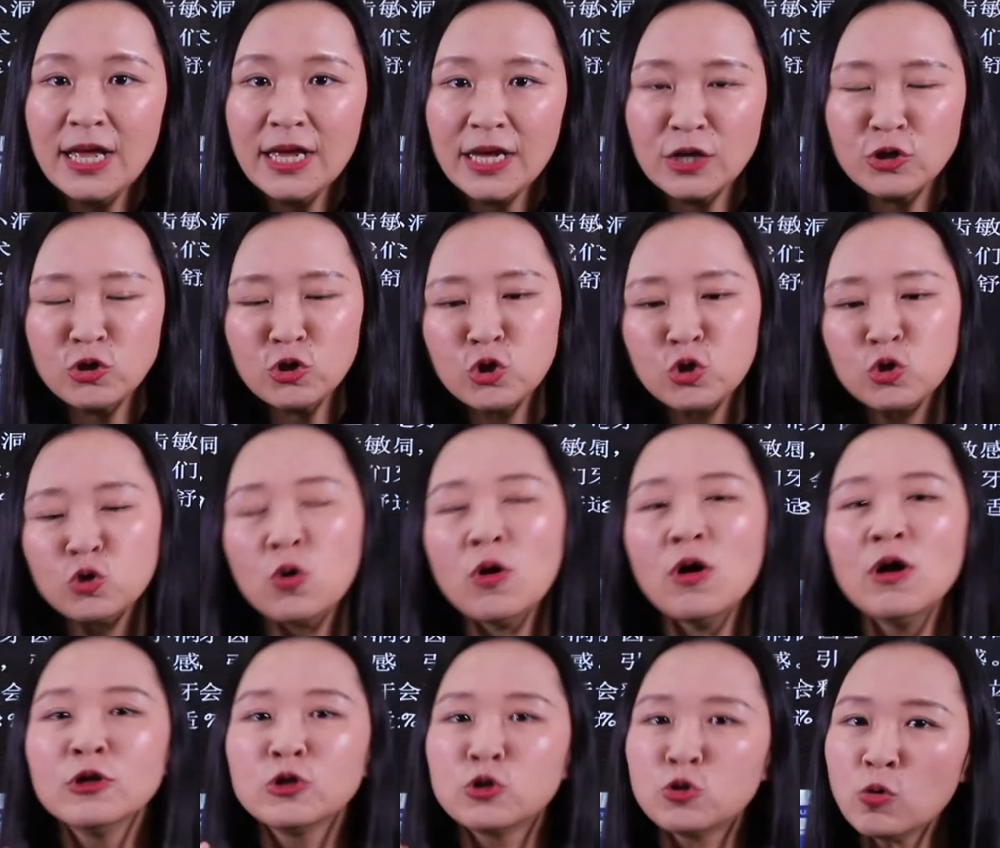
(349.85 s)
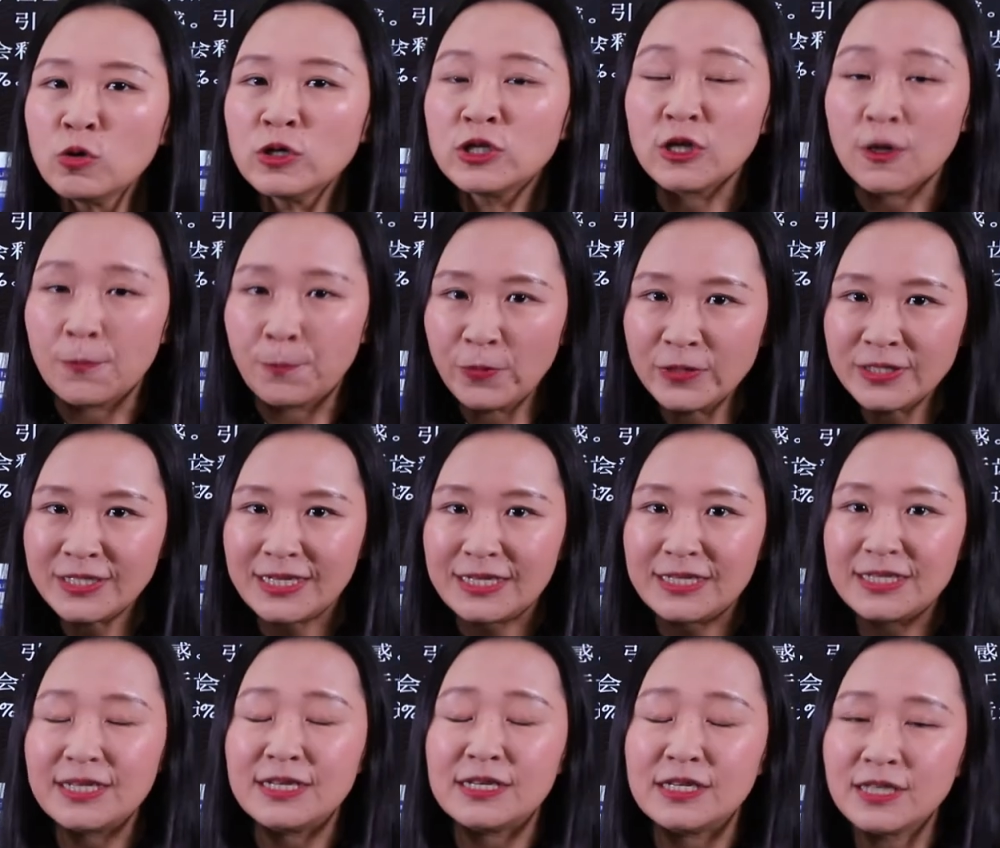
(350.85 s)
也就是说，作者不
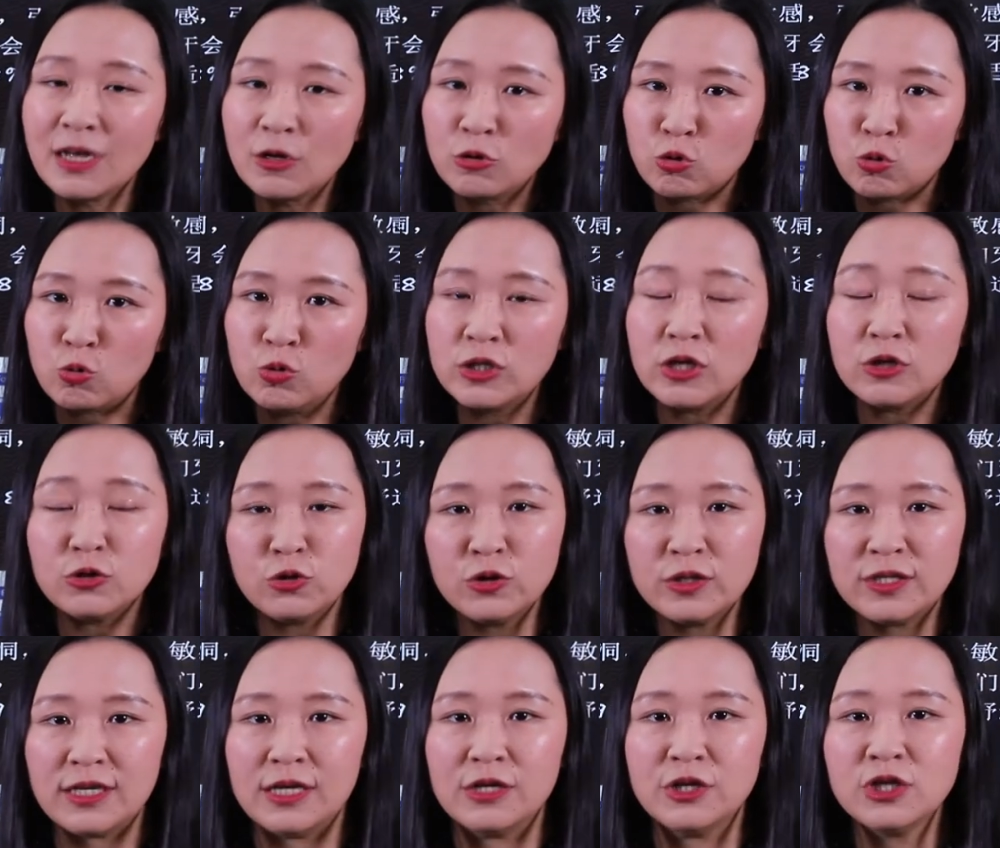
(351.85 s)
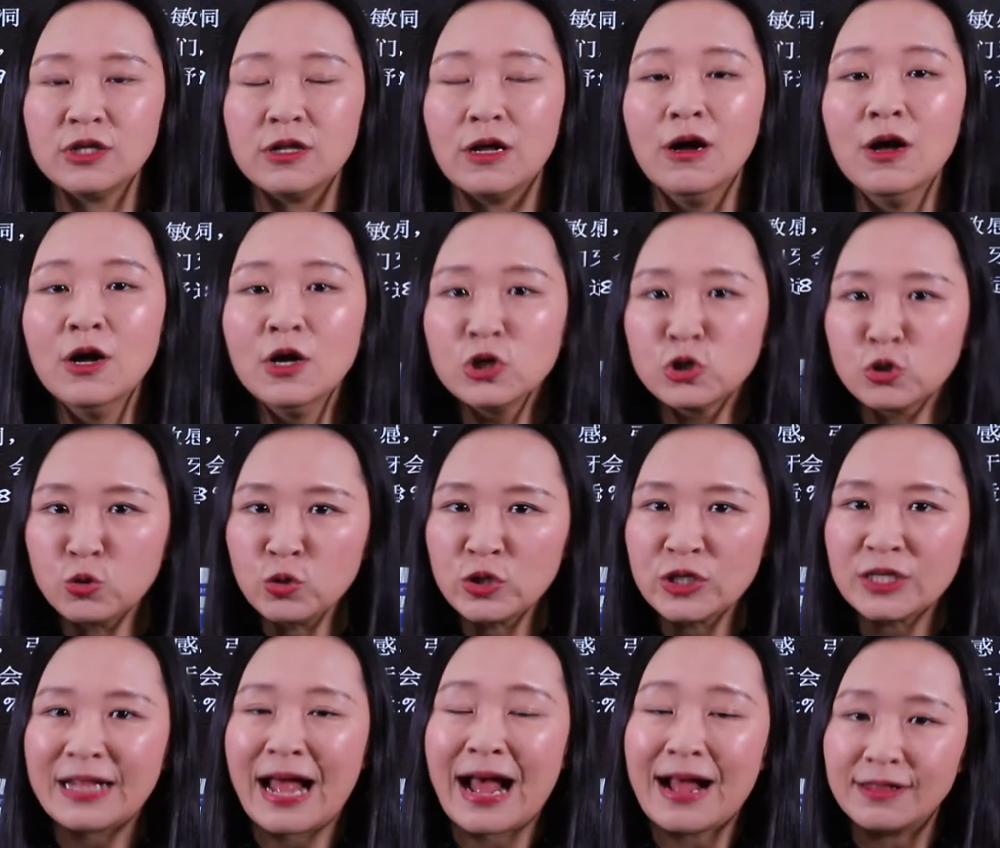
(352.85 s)
仅仅向读者去解释了舒
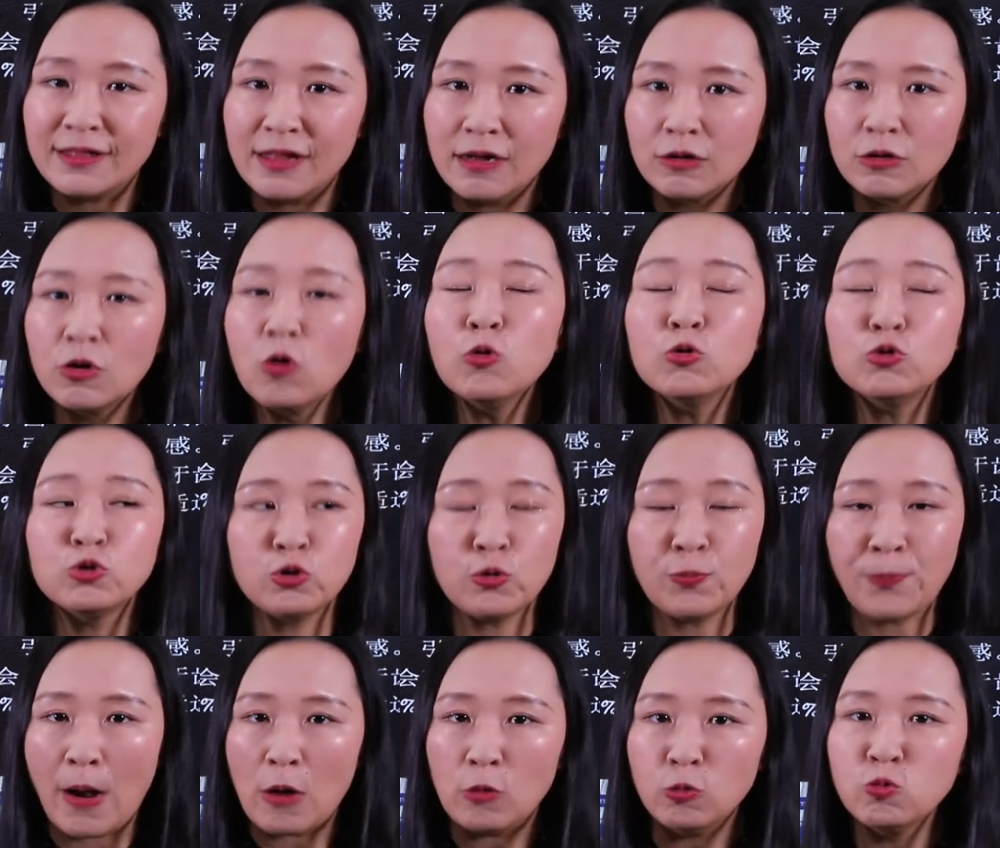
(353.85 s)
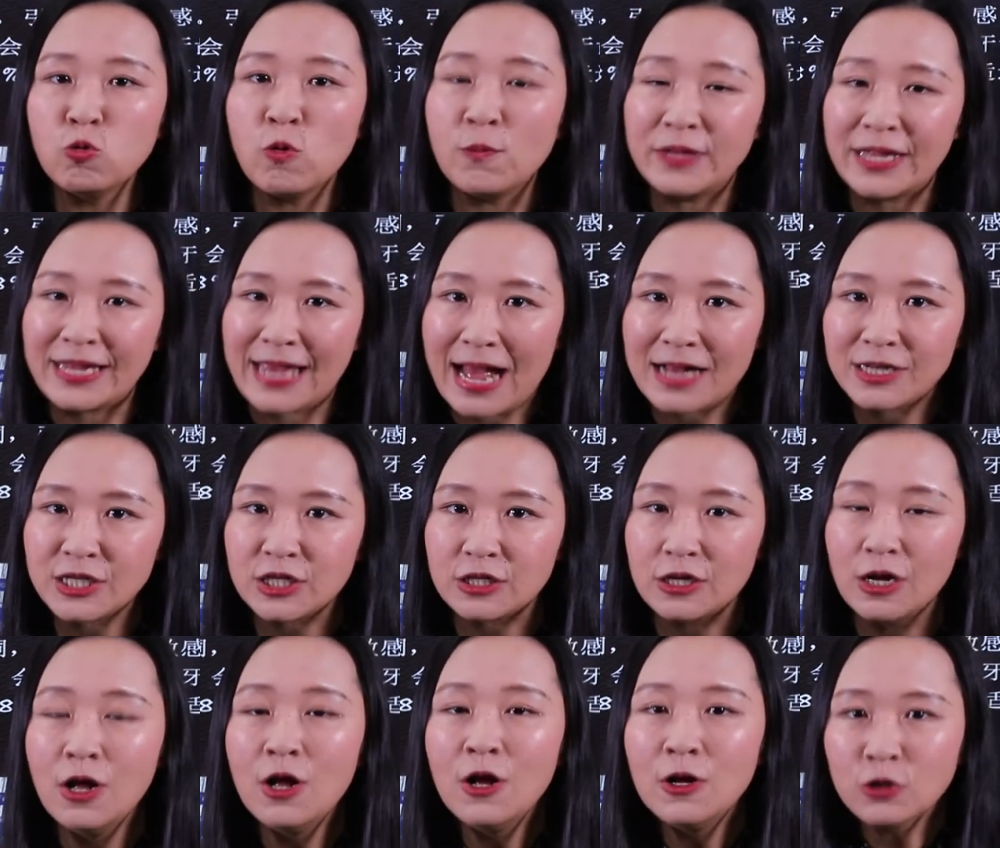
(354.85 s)
适达能够去保护我们的牙齿，